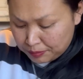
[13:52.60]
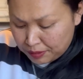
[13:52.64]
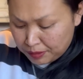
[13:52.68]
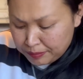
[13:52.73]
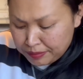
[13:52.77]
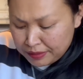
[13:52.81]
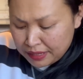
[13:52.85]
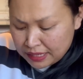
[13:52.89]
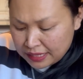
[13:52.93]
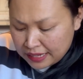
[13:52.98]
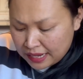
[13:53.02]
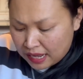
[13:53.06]

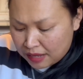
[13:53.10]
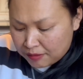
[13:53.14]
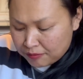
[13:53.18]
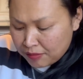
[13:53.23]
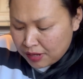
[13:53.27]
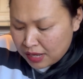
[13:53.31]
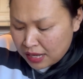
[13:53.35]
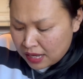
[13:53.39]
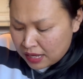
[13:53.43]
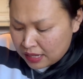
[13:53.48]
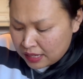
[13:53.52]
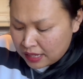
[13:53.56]
เพื่อนๆถาม
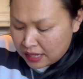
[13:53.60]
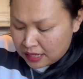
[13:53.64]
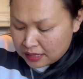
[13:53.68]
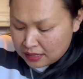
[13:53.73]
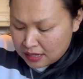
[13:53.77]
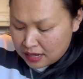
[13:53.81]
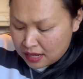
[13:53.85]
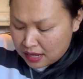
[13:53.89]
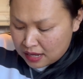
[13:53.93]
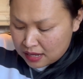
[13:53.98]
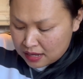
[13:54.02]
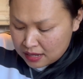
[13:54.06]
ว่าเห็ด
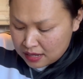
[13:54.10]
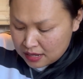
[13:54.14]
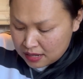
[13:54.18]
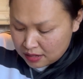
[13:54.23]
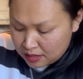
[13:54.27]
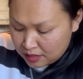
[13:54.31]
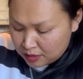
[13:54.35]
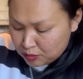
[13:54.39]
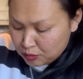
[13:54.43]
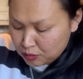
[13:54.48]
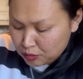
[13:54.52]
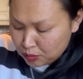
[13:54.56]
อ่ะ
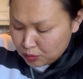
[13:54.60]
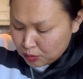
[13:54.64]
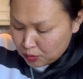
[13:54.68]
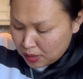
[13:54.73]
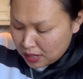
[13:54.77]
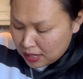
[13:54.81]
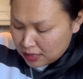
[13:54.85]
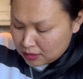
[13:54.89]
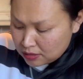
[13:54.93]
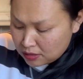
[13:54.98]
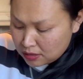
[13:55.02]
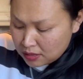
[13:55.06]
เห็ดทุ่หนู
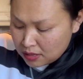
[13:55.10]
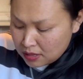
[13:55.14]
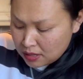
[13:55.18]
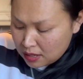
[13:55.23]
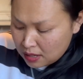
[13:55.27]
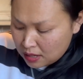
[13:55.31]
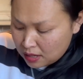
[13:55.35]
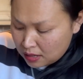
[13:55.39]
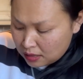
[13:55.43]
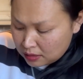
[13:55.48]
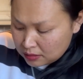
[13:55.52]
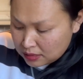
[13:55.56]
อ่ะ
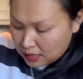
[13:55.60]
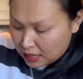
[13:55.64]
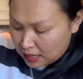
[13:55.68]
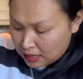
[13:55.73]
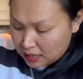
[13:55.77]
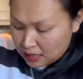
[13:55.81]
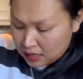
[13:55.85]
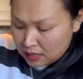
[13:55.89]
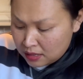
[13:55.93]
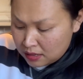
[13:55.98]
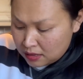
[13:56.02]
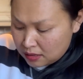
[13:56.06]
ใช้
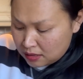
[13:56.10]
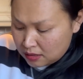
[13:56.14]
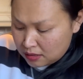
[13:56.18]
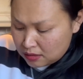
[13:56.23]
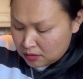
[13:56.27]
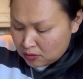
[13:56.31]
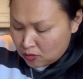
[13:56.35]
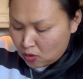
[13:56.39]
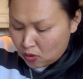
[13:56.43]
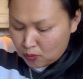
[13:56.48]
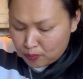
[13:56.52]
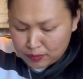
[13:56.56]

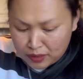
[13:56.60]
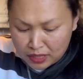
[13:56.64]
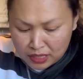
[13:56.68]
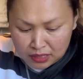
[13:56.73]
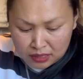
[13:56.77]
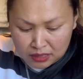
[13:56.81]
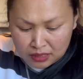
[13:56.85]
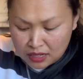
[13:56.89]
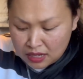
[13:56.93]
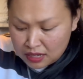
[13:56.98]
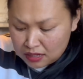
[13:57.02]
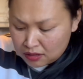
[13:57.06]
อบใน
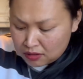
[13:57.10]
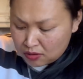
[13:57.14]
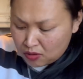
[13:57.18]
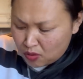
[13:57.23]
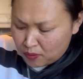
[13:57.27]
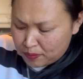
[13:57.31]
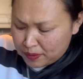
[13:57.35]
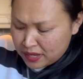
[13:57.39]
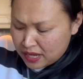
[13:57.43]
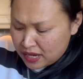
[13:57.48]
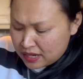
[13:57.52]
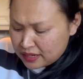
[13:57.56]
เครื่องอ
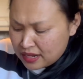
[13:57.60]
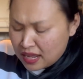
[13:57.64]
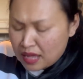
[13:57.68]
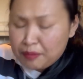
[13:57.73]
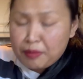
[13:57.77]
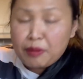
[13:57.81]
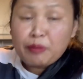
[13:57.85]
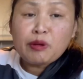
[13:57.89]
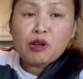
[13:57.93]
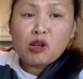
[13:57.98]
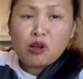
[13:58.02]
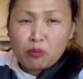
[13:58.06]
บแห้งได้ไหม
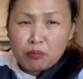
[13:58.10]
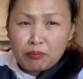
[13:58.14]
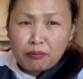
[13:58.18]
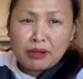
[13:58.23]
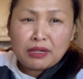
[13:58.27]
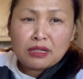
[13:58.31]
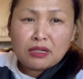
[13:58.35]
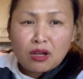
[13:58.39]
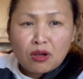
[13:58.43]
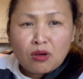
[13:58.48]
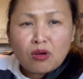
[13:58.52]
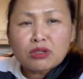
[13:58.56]
มัน
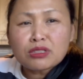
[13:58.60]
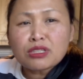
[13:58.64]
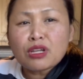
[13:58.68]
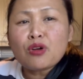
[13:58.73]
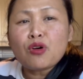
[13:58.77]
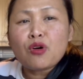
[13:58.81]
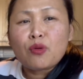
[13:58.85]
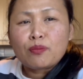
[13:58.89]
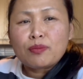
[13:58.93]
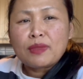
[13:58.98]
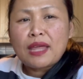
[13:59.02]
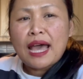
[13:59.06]
ก็คงจะ
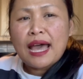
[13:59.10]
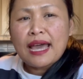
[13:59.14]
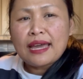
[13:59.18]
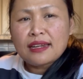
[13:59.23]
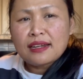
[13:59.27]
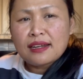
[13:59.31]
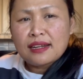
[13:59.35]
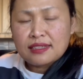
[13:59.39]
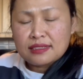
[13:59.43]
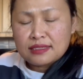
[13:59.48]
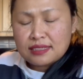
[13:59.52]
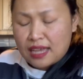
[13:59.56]
อบได้
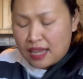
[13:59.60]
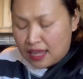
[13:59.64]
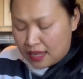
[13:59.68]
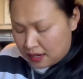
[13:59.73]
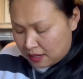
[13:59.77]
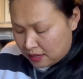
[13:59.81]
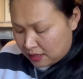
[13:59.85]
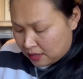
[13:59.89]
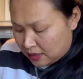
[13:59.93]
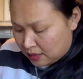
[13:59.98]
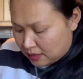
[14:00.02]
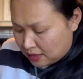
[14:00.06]
นั่นแหละจ้ะ
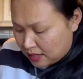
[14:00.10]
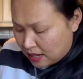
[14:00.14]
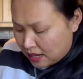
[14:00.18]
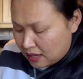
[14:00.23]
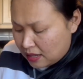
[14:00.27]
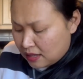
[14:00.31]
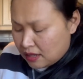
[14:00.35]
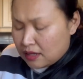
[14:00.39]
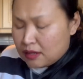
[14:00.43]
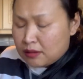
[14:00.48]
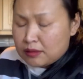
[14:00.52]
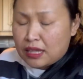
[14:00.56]
นะ
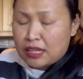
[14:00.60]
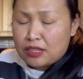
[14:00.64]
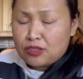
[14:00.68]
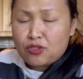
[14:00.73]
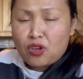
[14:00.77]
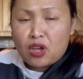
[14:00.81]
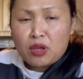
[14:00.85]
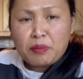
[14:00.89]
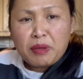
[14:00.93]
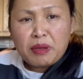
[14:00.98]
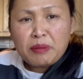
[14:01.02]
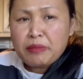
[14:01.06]
แต่จ
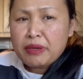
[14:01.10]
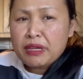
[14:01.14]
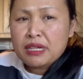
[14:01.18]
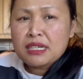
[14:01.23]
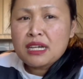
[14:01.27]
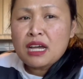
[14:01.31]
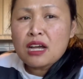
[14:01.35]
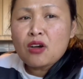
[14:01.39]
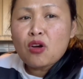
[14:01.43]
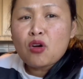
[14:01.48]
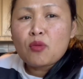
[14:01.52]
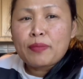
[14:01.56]
อยไม่มีเค
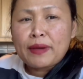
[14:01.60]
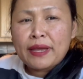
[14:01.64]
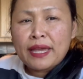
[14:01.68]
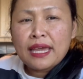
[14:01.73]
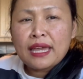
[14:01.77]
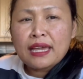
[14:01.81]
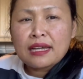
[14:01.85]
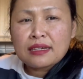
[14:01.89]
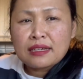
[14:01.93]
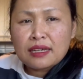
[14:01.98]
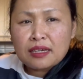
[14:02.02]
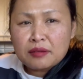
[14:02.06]
รื่องอบแห้
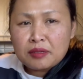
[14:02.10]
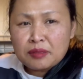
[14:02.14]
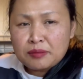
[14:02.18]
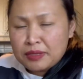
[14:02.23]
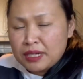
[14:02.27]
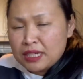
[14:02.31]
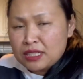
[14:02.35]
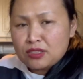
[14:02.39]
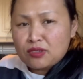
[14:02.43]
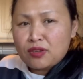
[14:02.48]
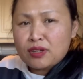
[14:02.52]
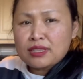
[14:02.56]
งไงเพื่
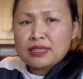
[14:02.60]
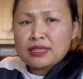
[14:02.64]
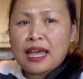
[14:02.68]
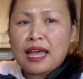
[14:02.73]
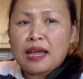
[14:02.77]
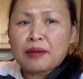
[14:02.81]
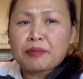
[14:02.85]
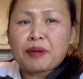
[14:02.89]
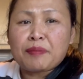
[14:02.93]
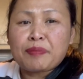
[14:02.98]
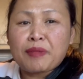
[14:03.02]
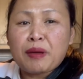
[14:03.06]
อนๆจอยก
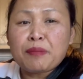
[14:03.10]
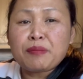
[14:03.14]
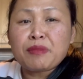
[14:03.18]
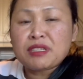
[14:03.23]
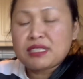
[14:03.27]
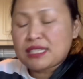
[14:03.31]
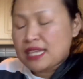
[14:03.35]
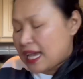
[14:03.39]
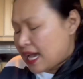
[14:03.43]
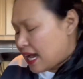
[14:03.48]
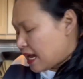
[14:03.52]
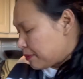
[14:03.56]
แบบธรรม
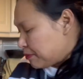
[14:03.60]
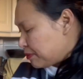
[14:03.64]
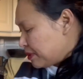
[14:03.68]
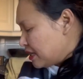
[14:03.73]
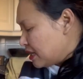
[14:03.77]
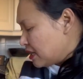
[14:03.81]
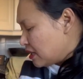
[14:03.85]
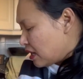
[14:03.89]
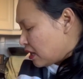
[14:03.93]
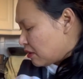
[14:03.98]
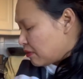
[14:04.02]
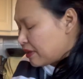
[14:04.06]
ชาติ
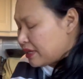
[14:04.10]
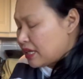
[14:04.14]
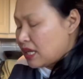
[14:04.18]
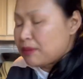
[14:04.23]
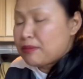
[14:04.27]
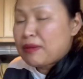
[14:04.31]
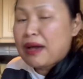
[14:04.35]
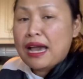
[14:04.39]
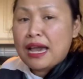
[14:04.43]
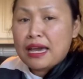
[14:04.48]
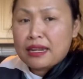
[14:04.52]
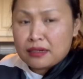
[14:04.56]
ผึ่งเอาไว้ใน
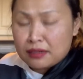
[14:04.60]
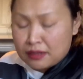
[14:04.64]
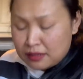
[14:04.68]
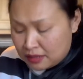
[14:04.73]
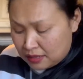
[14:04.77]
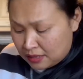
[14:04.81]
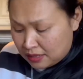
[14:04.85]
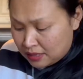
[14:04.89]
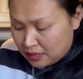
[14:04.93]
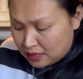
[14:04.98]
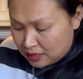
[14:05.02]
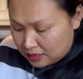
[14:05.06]
บ้าน
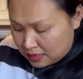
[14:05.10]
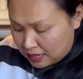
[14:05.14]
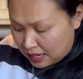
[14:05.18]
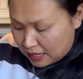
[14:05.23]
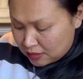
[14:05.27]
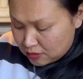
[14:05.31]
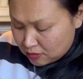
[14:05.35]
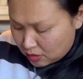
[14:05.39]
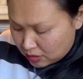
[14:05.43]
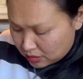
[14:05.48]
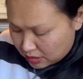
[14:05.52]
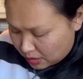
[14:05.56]
นะ
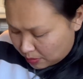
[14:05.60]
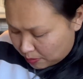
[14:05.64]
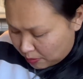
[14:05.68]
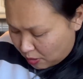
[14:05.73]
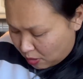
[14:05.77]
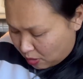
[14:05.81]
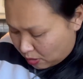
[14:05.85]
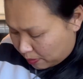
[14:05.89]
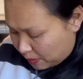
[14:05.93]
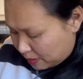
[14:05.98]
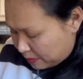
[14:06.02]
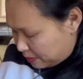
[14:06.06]
จอยจะบอ
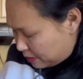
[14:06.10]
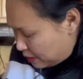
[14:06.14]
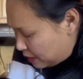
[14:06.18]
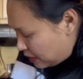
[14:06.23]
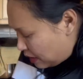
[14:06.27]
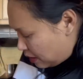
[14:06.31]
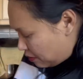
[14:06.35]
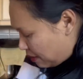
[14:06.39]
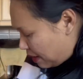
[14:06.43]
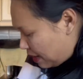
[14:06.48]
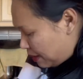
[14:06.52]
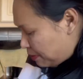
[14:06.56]
กเพื่อนๆ
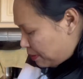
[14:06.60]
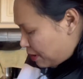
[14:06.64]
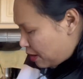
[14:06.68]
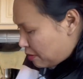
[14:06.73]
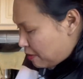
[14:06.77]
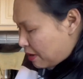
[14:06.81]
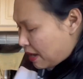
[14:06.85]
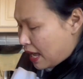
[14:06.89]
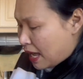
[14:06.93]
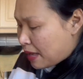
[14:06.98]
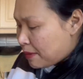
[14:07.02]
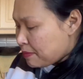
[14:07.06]
เอาไว้ เพราะ
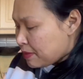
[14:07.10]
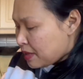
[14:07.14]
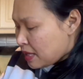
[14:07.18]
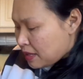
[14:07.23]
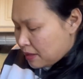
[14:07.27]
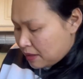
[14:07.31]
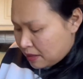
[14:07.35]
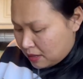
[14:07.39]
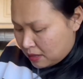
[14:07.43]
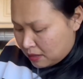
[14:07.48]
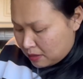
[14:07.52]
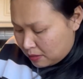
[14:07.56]
ว่า
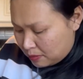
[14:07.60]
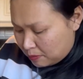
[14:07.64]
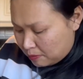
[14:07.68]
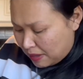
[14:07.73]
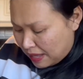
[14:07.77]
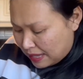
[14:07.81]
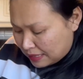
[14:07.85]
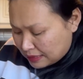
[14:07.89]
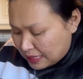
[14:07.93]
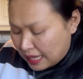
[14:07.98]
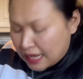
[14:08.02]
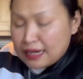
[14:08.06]

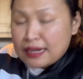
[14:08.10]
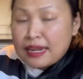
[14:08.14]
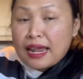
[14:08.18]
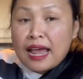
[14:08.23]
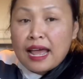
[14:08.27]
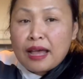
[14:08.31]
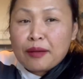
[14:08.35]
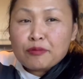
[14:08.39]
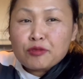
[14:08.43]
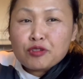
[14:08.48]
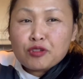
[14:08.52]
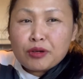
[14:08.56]
บางท่าน
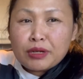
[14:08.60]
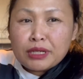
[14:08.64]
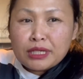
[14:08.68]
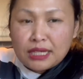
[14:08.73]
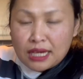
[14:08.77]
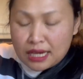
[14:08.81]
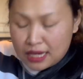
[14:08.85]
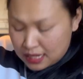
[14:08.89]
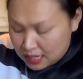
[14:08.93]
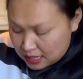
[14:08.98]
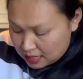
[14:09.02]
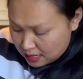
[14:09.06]
ถามจอย
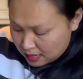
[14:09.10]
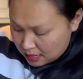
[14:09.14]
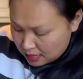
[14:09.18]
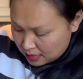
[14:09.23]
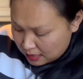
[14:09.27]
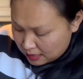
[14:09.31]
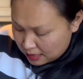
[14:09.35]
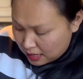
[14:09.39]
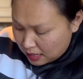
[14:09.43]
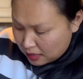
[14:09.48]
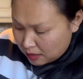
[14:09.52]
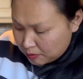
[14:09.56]
ไง
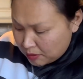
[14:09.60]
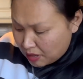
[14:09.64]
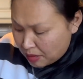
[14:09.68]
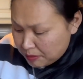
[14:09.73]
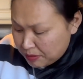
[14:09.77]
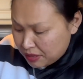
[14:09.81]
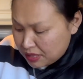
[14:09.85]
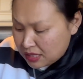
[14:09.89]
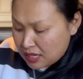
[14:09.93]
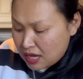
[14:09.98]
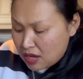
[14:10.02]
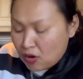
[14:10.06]
นะถ้า
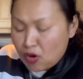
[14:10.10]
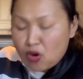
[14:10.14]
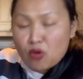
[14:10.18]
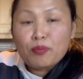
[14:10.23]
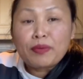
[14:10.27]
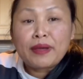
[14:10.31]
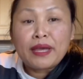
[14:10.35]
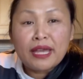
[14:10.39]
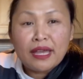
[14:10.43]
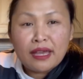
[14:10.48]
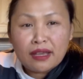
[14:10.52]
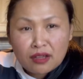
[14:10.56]
มีเครื่องอบ
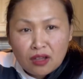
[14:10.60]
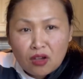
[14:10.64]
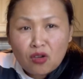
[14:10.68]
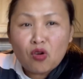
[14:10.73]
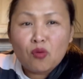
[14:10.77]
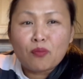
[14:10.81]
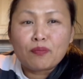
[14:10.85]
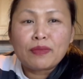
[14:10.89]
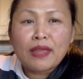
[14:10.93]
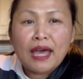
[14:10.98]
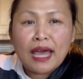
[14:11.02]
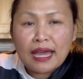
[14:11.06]
แห้งก็อ
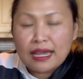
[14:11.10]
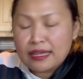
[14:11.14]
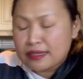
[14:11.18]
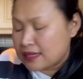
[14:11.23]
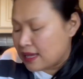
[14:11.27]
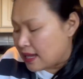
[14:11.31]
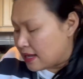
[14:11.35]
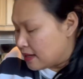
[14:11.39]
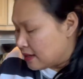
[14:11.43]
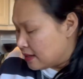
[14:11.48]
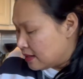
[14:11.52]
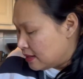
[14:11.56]
บได้
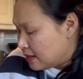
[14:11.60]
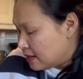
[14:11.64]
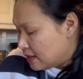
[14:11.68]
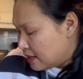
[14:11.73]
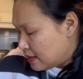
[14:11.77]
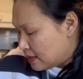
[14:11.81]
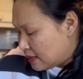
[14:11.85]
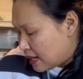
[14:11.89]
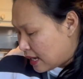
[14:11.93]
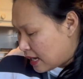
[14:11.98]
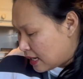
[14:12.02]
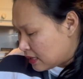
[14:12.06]
จ้ะ
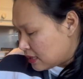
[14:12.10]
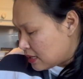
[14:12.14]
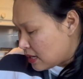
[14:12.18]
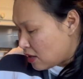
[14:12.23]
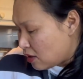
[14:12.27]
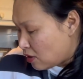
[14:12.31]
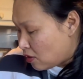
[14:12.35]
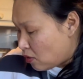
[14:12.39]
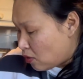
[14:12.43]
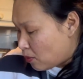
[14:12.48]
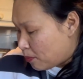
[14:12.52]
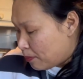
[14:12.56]
นะเครื่อง
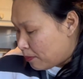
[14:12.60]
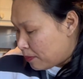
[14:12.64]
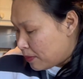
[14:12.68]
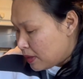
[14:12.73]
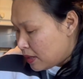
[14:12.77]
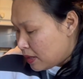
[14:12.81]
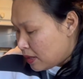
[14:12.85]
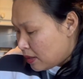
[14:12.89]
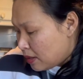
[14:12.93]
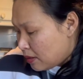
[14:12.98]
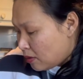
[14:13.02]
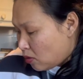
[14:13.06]
อบ
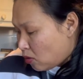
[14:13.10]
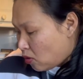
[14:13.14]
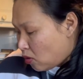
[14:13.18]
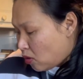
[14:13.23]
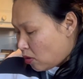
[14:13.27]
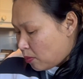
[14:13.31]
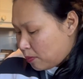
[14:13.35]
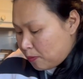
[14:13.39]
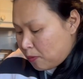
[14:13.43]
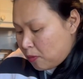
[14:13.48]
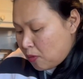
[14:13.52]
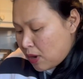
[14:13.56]
อ
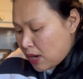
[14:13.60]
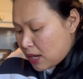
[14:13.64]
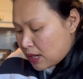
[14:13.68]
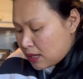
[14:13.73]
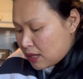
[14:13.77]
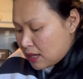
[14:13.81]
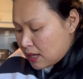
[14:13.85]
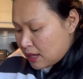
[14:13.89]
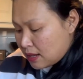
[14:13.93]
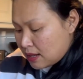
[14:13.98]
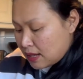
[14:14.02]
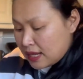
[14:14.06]
บพวก
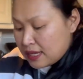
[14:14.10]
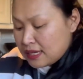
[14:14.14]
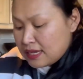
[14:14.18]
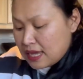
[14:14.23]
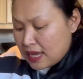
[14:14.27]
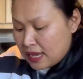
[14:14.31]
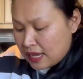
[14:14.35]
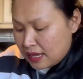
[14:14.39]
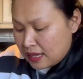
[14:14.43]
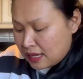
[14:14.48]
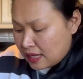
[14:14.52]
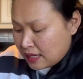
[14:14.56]
ไอเนี้
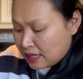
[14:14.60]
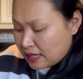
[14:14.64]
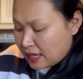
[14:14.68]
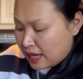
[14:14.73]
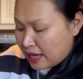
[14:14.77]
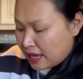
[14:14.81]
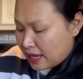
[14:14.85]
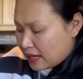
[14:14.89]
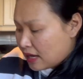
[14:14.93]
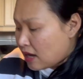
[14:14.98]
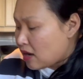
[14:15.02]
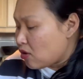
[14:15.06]
ยให้
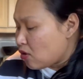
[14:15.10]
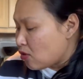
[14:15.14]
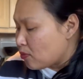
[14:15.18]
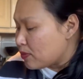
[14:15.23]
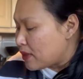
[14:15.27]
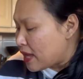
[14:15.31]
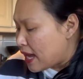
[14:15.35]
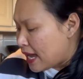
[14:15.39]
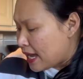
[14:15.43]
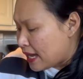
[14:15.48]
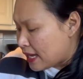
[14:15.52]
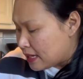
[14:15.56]
แห้งๆก็อบ
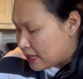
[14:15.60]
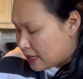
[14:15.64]
ได้